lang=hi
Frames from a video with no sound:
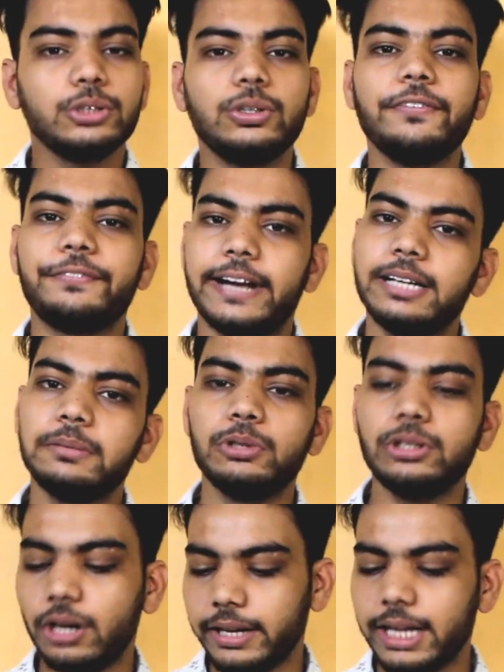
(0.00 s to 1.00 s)
सो फ्रेंड
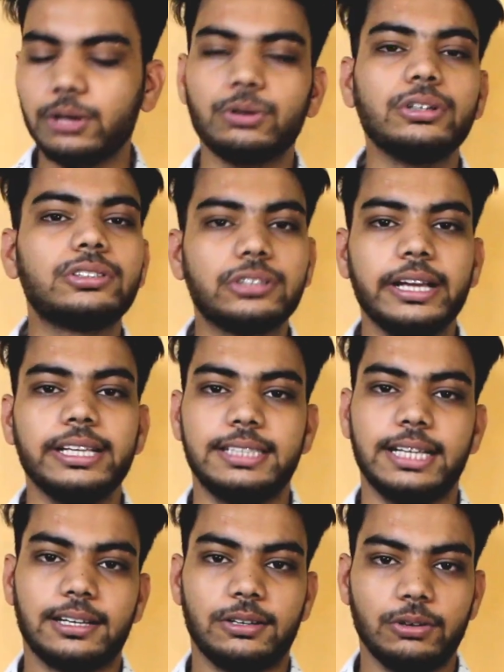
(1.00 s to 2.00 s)
बुलडॉग एक गुड
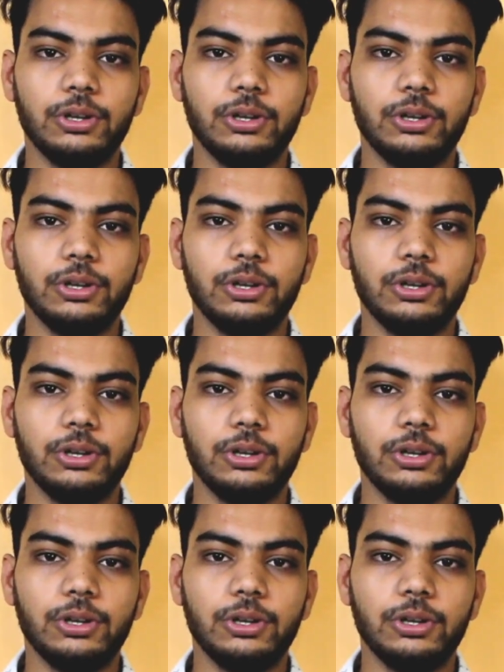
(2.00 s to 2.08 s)
चॉइस है